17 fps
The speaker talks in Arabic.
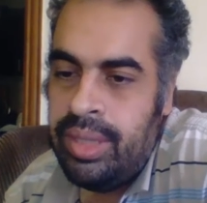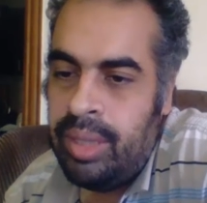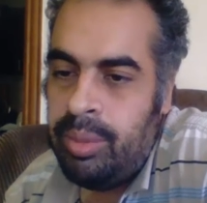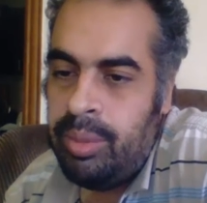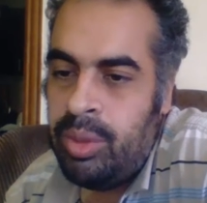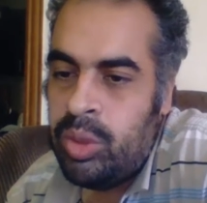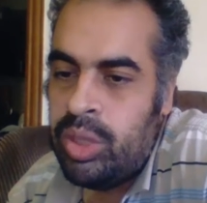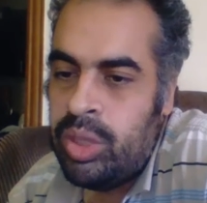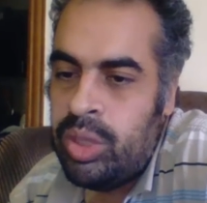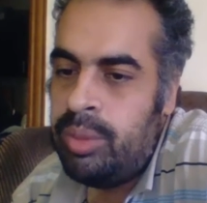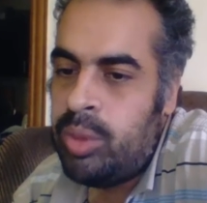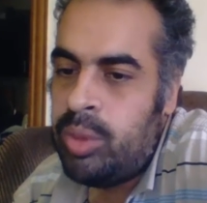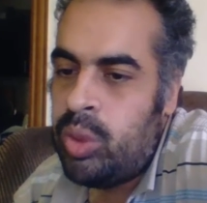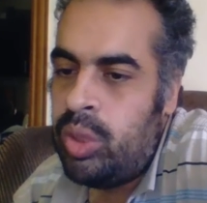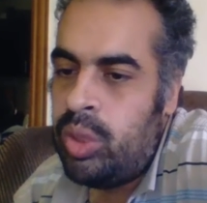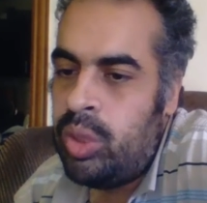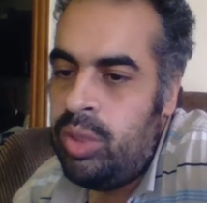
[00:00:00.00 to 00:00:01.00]
طيب لو اشتغلت
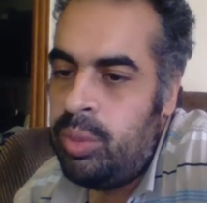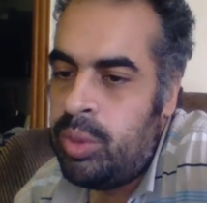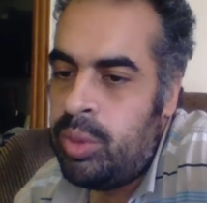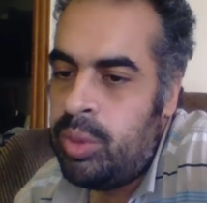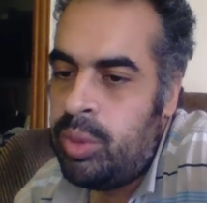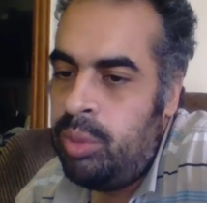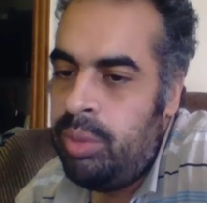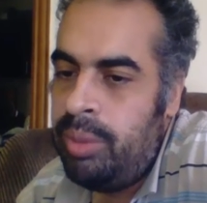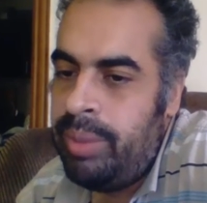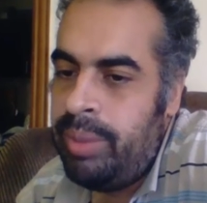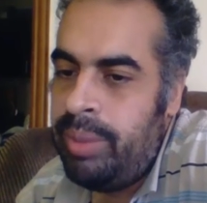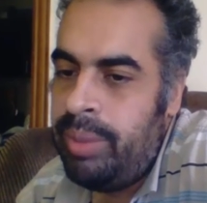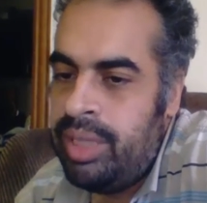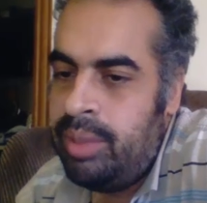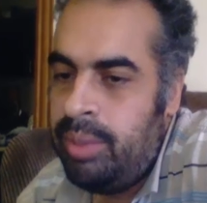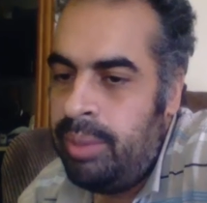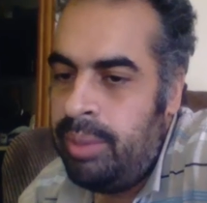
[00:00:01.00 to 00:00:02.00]
مشروع كاد ومشروع بيم
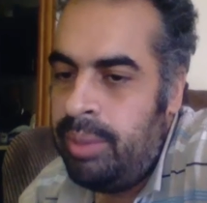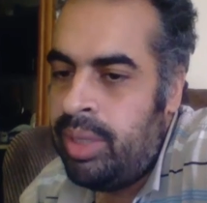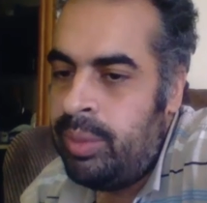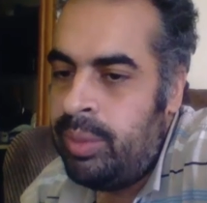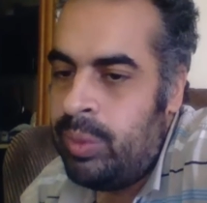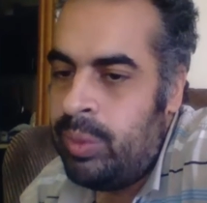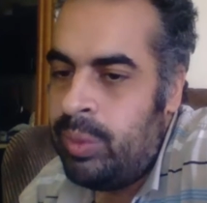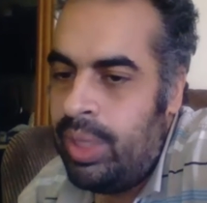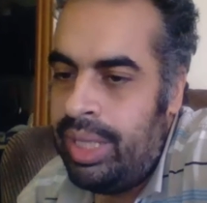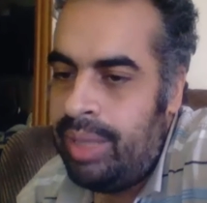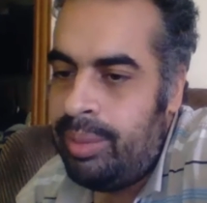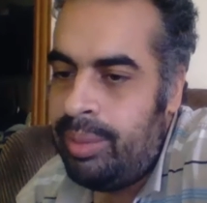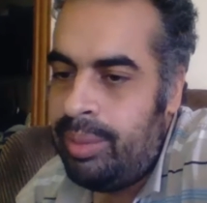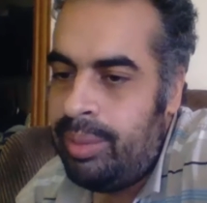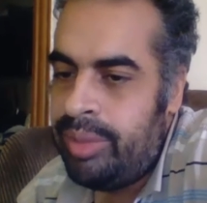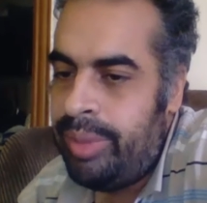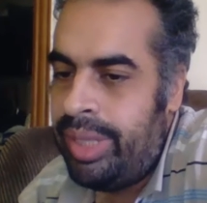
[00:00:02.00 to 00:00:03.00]
اكيد البيم قيمته اعلى
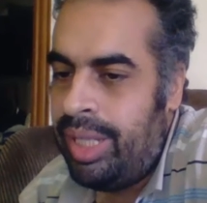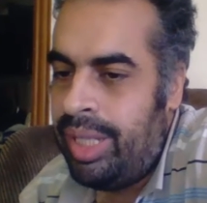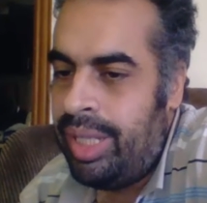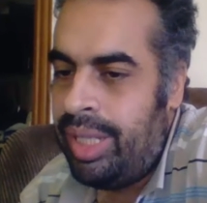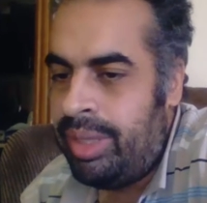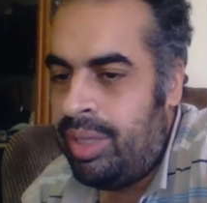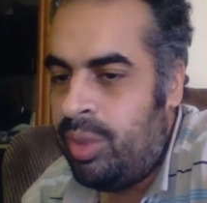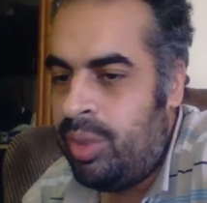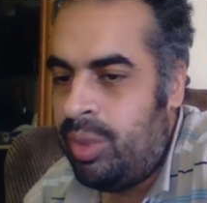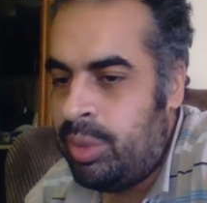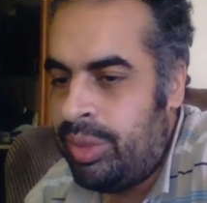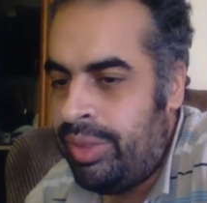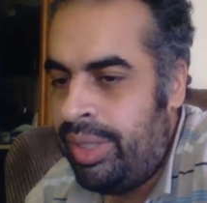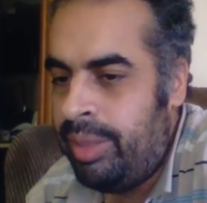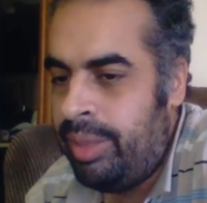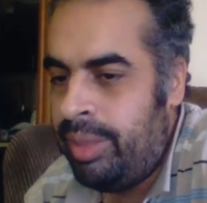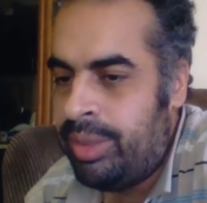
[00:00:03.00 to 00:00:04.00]
بالنسبة للعميل لو مش
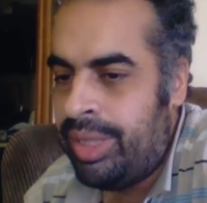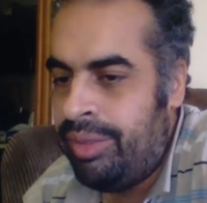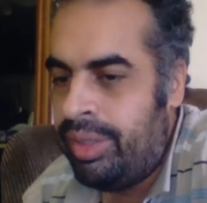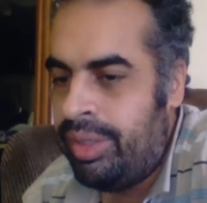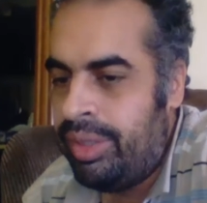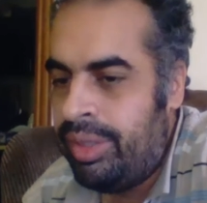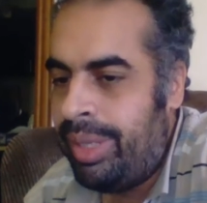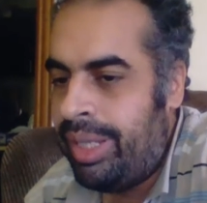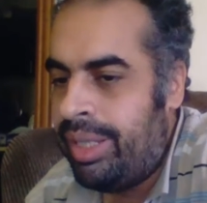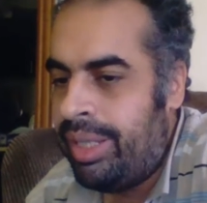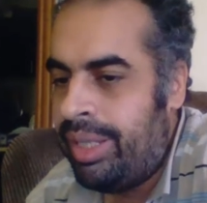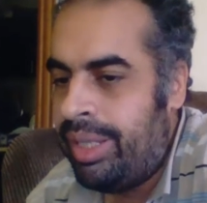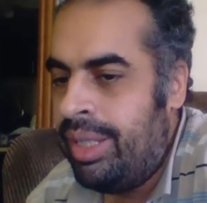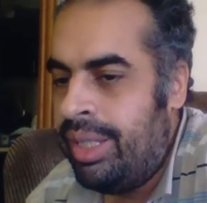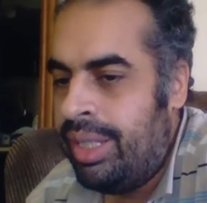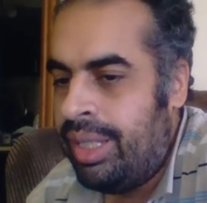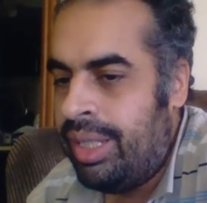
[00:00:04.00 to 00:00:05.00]
فاهم مش هيفرق معاه
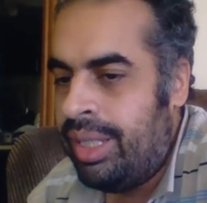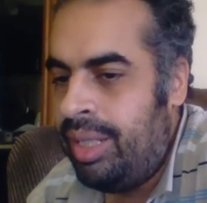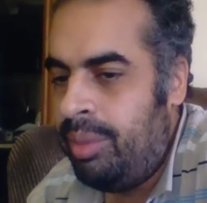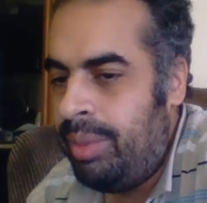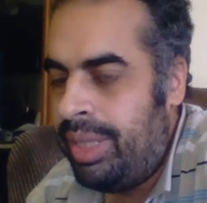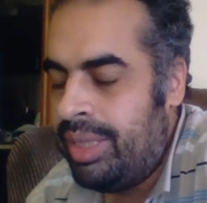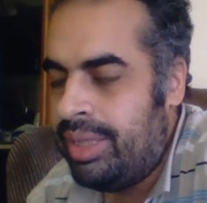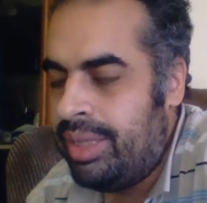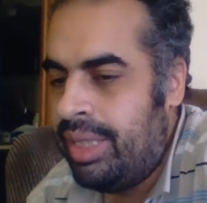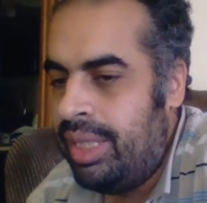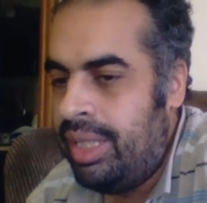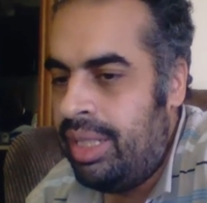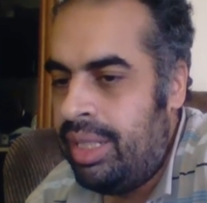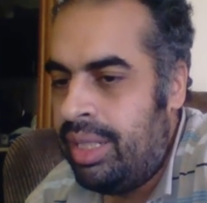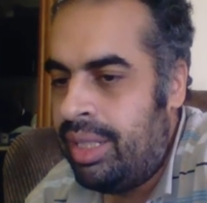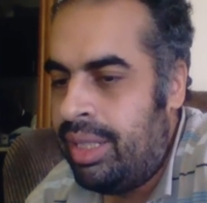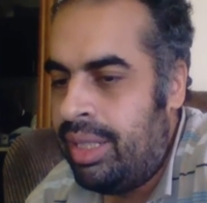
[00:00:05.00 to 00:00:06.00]
اتكلم معاه ازاي
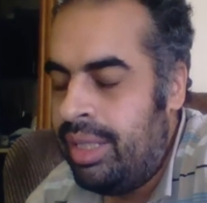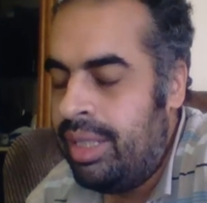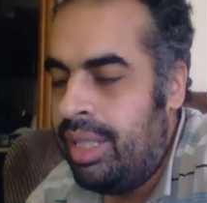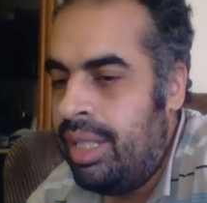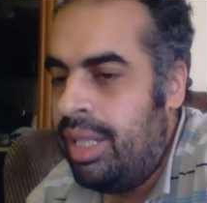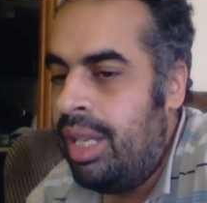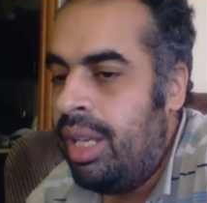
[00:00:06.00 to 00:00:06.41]
لان اكيد